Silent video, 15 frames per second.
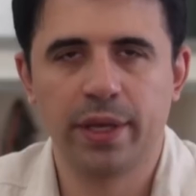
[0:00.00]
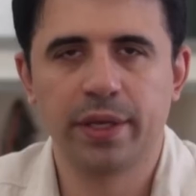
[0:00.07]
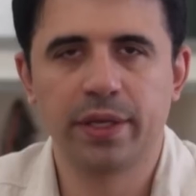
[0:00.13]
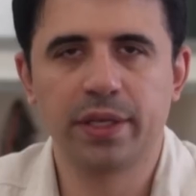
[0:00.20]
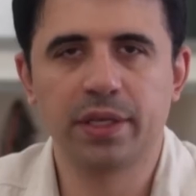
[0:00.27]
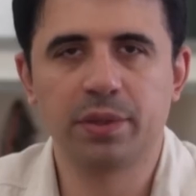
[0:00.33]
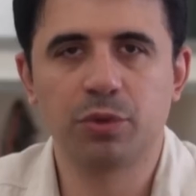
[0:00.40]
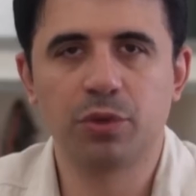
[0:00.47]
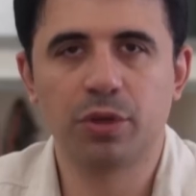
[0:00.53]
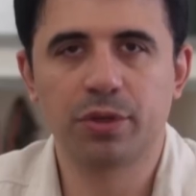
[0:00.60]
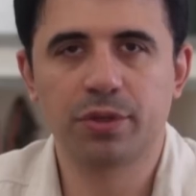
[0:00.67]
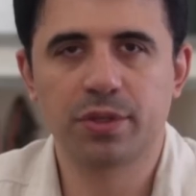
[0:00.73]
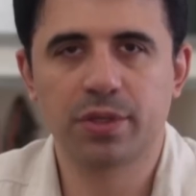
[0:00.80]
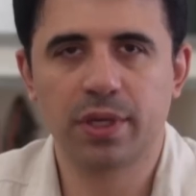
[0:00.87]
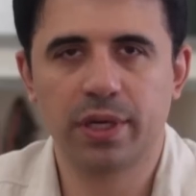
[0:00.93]
24
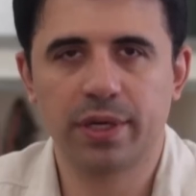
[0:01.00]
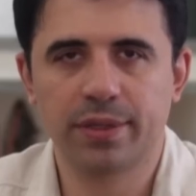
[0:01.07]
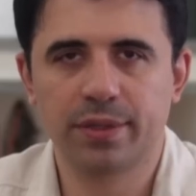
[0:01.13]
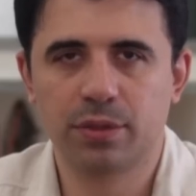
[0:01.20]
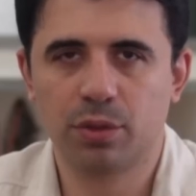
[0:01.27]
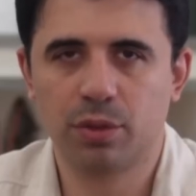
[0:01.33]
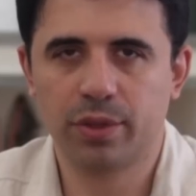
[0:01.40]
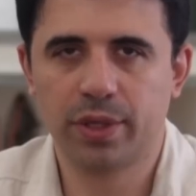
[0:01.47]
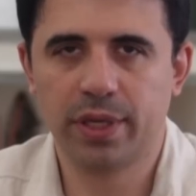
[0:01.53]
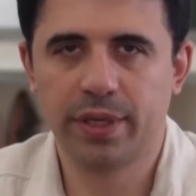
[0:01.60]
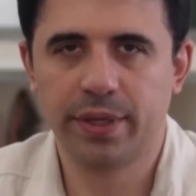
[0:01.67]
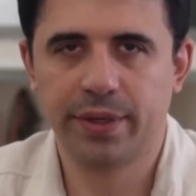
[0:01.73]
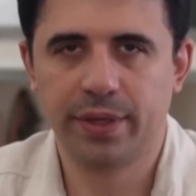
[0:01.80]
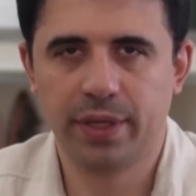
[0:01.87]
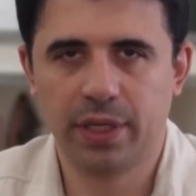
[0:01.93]
saat sonra
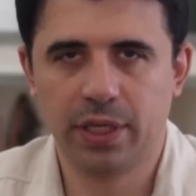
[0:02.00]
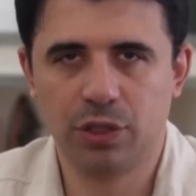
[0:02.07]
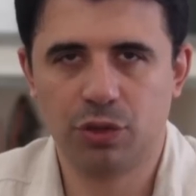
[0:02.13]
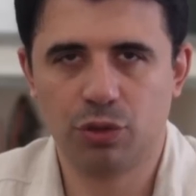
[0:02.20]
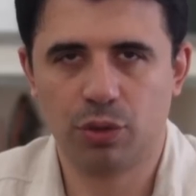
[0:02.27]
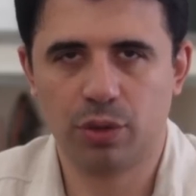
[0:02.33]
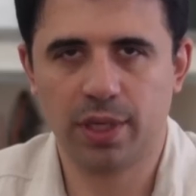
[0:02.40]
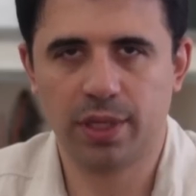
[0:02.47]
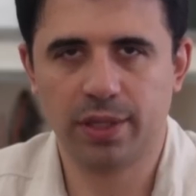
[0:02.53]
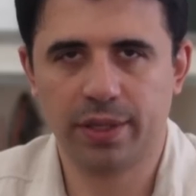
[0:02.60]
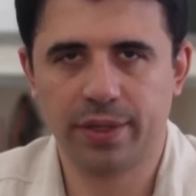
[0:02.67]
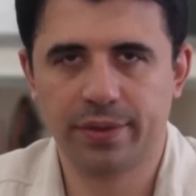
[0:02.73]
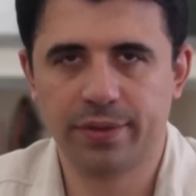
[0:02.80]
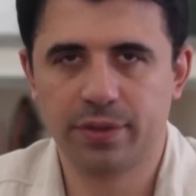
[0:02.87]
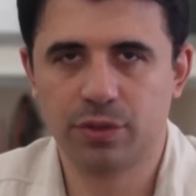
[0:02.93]
iç
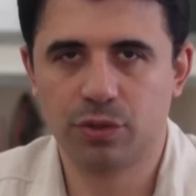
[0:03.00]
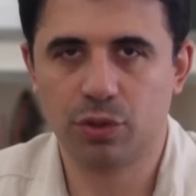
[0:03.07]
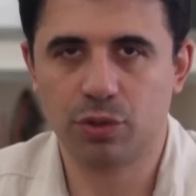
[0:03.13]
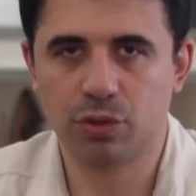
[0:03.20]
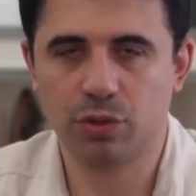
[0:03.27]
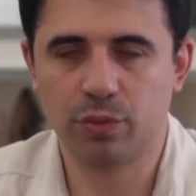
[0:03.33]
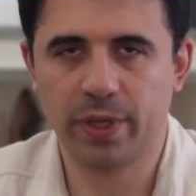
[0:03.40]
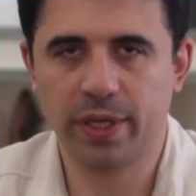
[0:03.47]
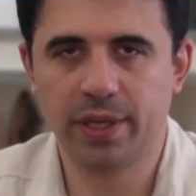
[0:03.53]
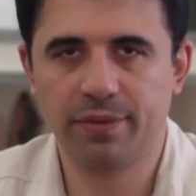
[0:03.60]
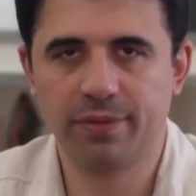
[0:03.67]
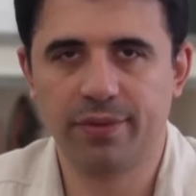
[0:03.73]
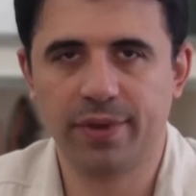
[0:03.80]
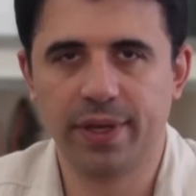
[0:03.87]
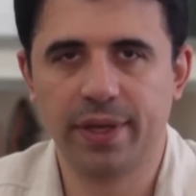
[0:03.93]
organlarınız çözülmeye
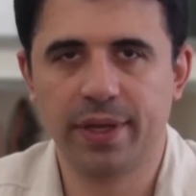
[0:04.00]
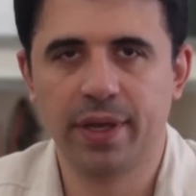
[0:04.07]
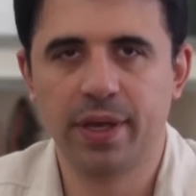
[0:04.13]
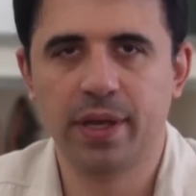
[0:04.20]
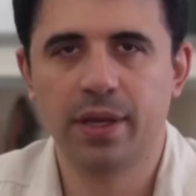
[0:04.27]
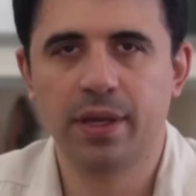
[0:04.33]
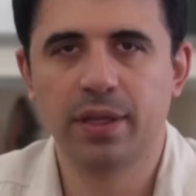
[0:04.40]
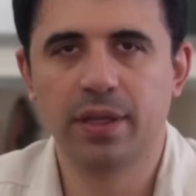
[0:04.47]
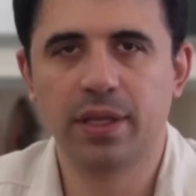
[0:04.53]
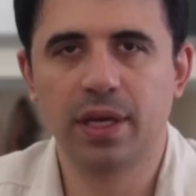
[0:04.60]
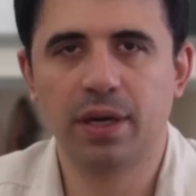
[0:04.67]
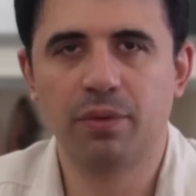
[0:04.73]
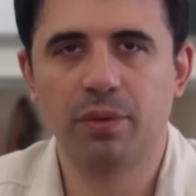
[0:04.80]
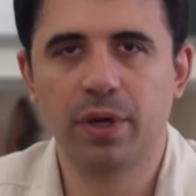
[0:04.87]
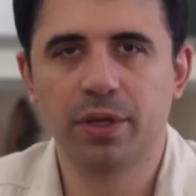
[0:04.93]
ve
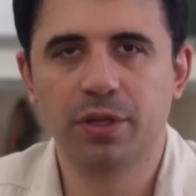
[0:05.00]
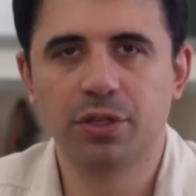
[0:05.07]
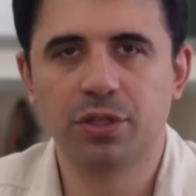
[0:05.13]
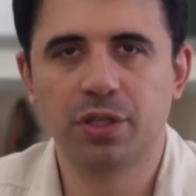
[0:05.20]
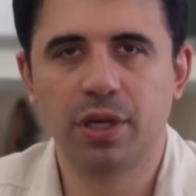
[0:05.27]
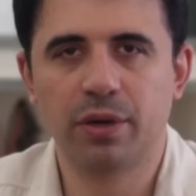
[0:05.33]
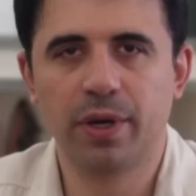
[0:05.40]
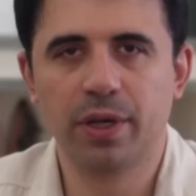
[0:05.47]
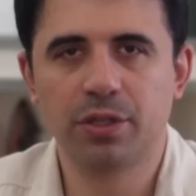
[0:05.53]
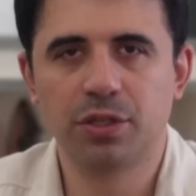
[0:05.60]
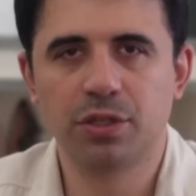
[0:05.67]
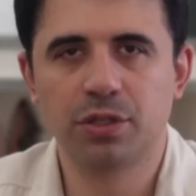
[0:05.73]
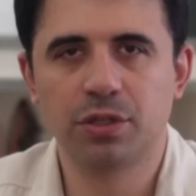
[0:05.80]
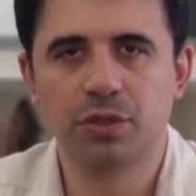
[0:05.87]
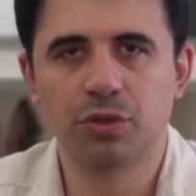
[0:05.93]
yavaş
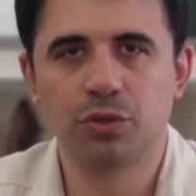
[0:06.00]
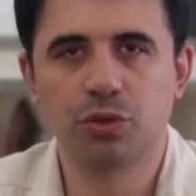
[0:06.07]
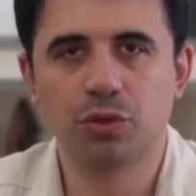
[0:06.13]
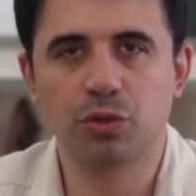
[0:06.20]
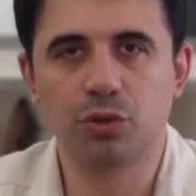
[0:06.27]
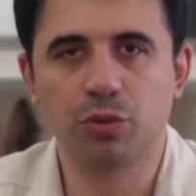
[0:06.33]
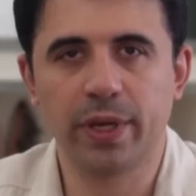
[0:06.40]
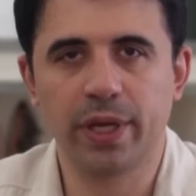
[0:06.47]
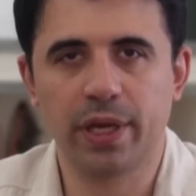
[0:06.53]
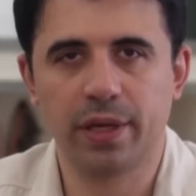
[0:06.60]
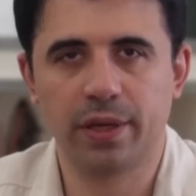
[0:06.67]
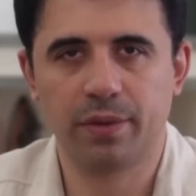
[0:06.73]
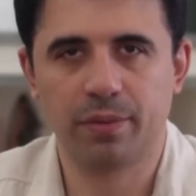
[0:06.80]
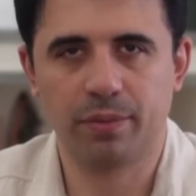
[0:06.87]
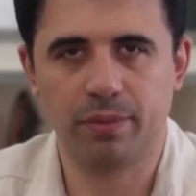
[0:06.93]
yavaş çürümeye
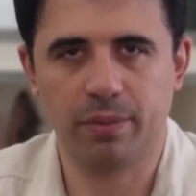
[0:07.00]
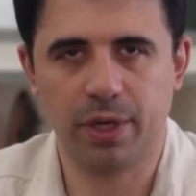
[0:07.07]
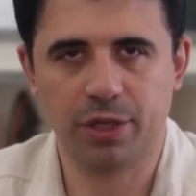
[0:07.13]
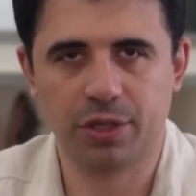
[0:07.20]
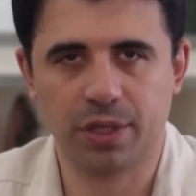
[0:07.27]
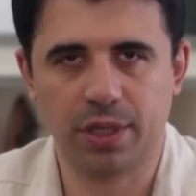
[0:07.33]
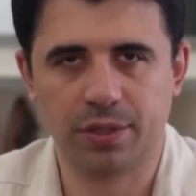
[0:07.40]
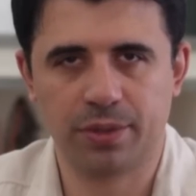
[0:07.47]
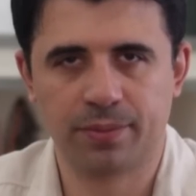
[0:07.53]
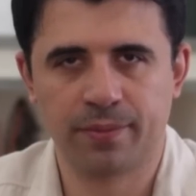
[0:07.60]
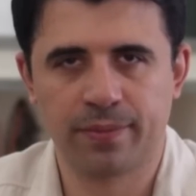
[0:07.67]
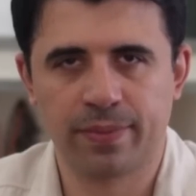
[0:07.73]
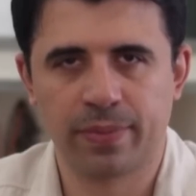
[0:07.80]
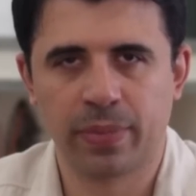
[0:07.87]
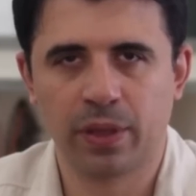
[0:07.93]
başlar.
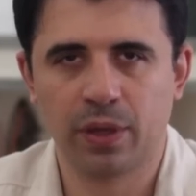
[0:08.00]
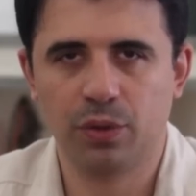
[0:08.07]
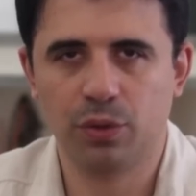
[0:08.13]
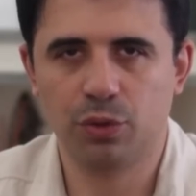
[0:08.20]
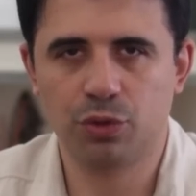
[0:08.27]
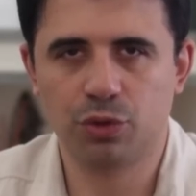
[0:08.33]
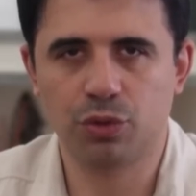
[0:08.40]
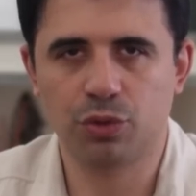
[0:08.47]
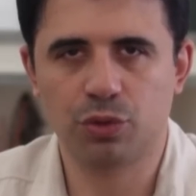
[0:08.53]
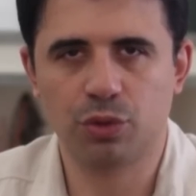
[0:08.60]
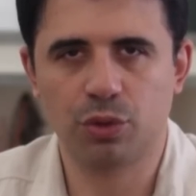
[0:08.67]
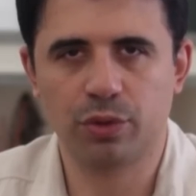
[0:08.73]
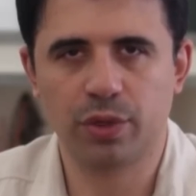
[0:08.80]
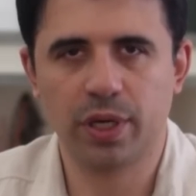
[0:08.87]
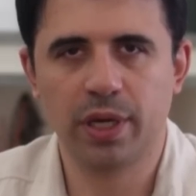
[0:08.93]
3 gün
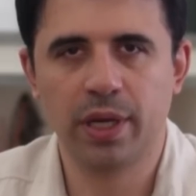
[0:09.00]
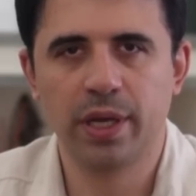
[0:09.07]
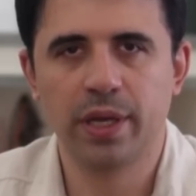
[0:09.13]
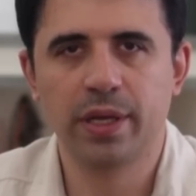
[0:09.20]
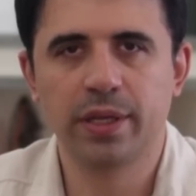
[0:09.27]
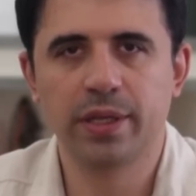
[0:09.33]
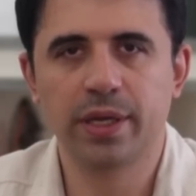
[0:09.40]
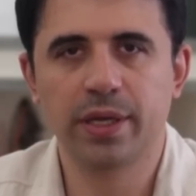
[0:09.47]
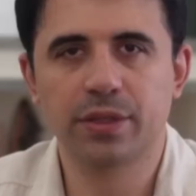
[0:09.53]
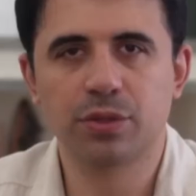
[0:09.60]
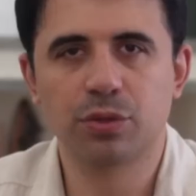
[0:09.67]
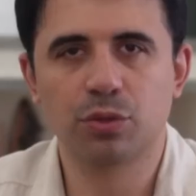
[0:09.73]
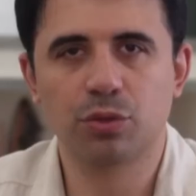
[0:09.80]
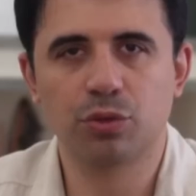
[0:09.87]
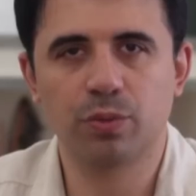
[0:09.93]
sonra yaz
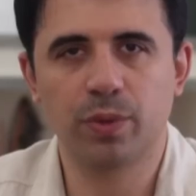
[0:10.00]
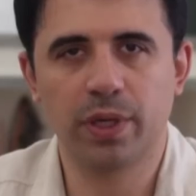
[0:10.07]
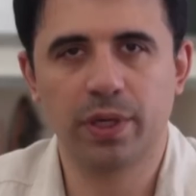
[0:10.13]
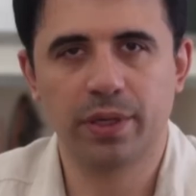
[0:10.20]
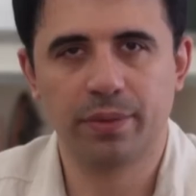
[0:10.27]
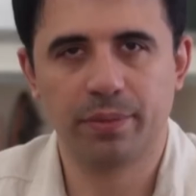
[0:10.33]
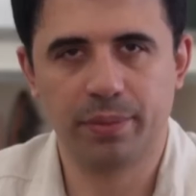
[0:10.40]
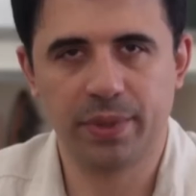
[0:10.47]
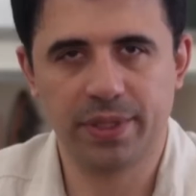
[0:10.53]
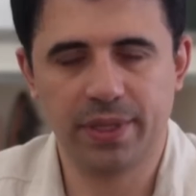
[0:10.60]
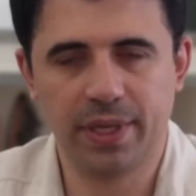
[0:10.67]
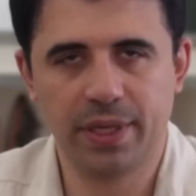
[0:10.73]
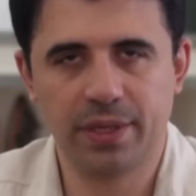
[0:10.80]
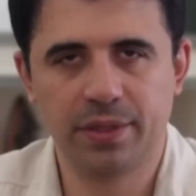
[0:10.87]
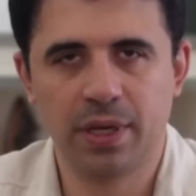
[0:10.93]
tutma
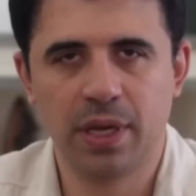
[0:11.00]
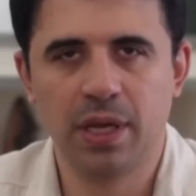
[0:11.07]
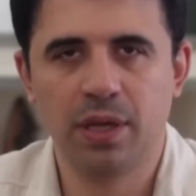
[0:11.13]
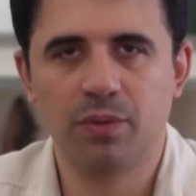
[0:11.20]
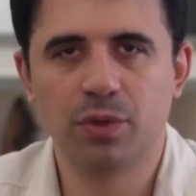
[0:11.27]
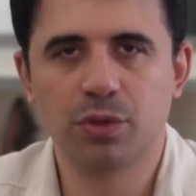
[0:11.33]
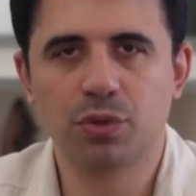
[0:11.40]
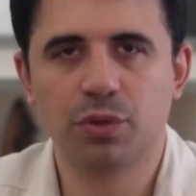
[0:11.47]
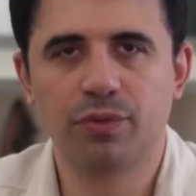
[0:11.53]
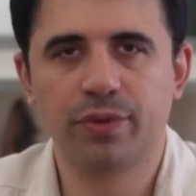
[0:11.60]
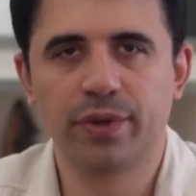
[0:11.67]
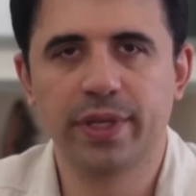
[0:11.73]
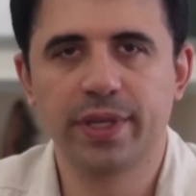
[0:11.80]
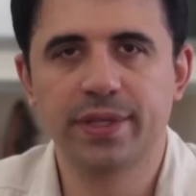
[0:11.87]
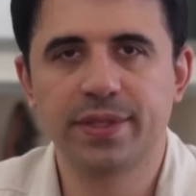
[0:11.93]
biter ve
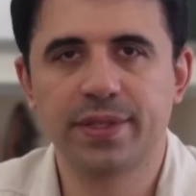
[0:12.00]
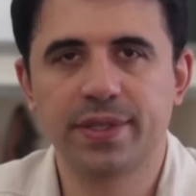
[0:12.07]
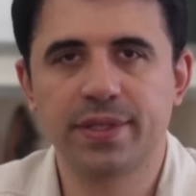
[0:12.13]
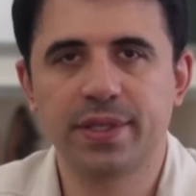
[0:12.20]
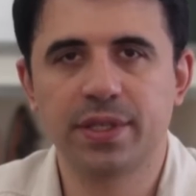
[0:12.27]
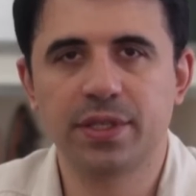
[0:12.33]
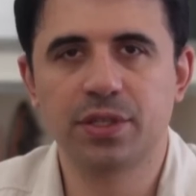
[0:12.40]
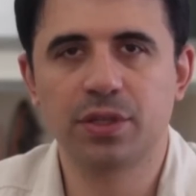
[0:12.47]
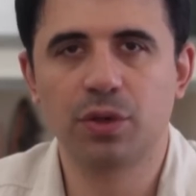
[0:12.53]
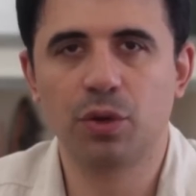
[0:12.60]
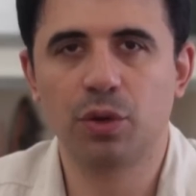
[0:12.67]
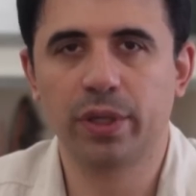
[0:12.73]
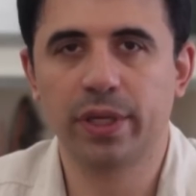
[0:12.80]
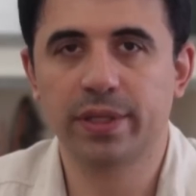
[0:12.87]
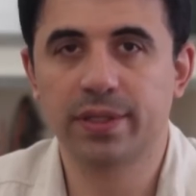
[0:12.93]
sofraya sizin için
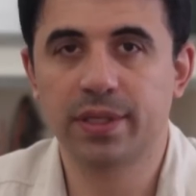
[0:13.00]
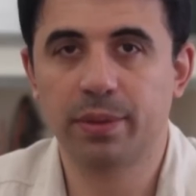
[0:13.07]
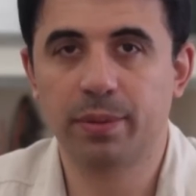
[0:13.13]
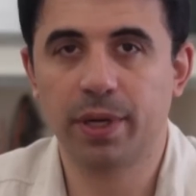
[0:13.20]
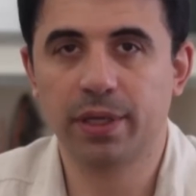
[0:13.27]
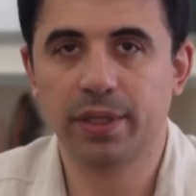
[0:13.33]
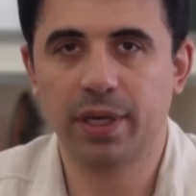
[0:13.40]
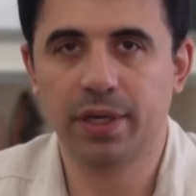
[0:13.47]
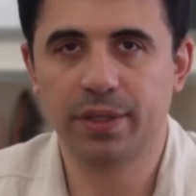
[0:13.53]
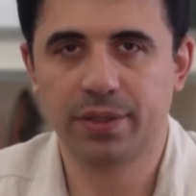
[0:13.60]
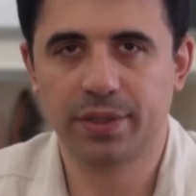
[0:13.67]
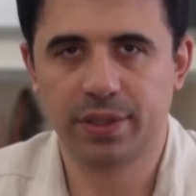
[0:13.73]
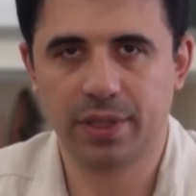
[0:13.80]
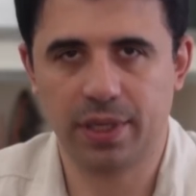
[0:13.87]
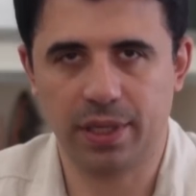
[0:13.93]
konan tabaklar
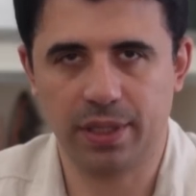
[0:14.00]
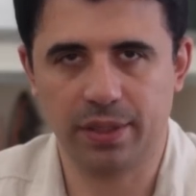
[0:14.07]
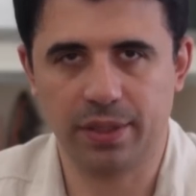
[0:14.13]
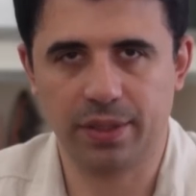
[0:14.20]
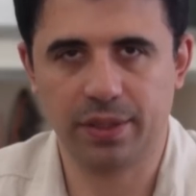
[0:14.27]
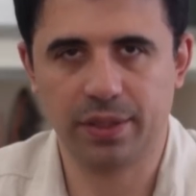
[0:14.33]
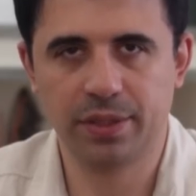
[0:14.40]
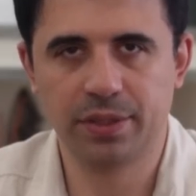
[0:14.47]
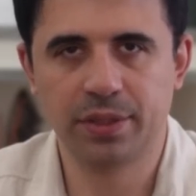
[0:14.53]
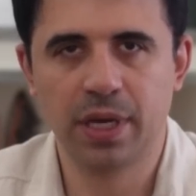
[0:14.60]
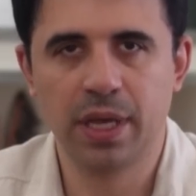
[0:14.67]
kaldırılır,